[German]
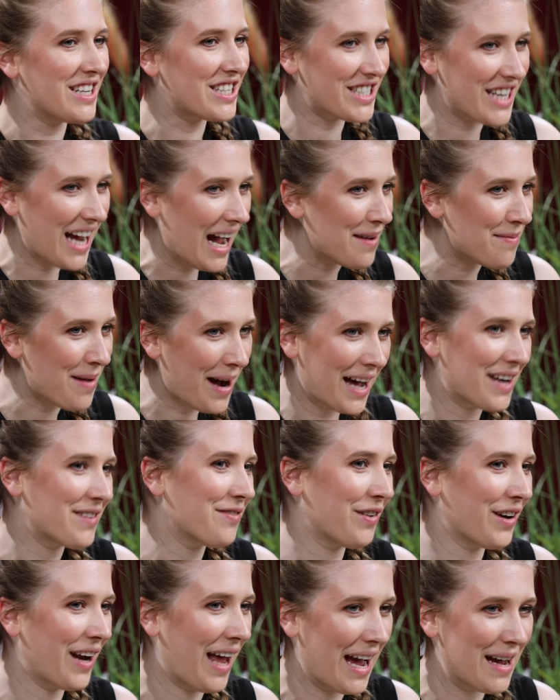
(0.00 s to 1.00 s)
Charme hat
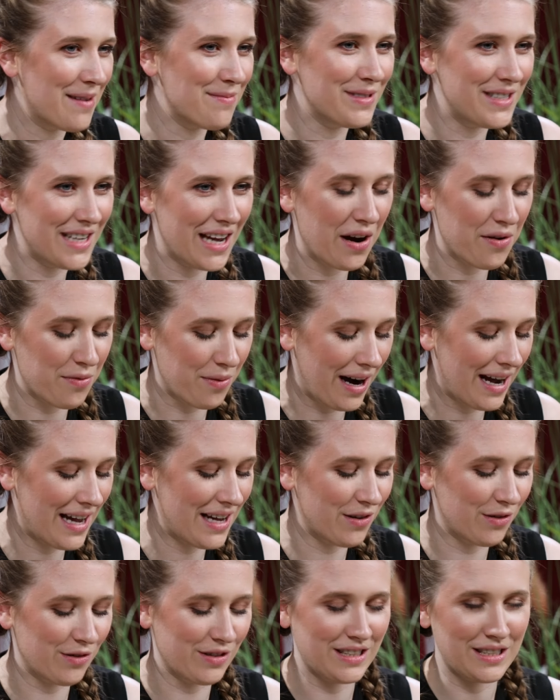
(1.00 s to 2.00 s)
von einem
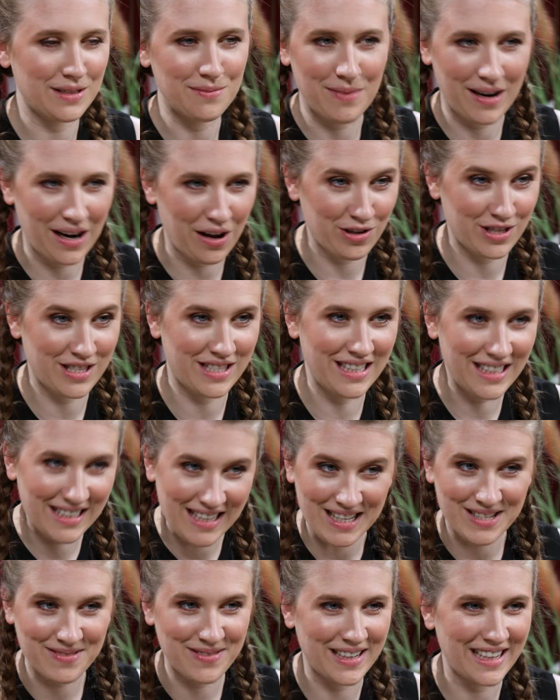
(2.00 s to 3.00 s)
DIY und man auch sieht,
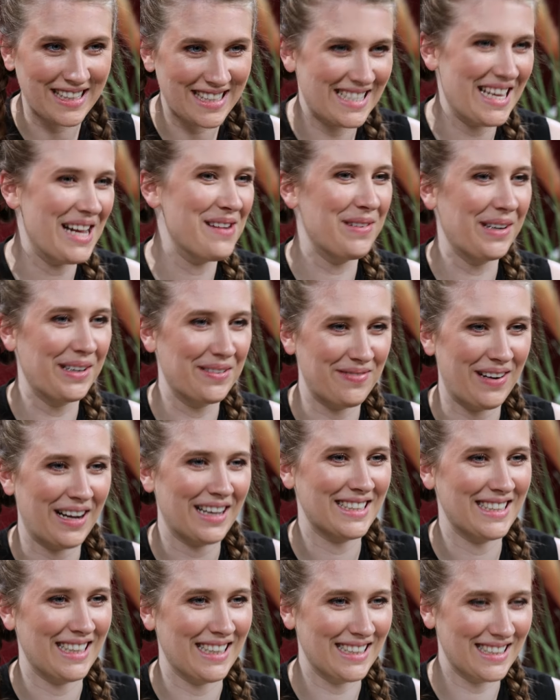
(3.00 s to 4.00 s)
dass man das selber
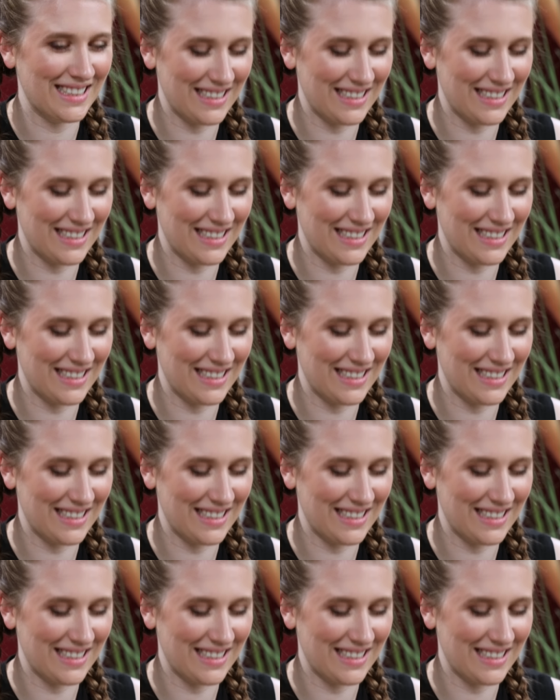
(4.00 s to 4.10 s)
gemacht hat.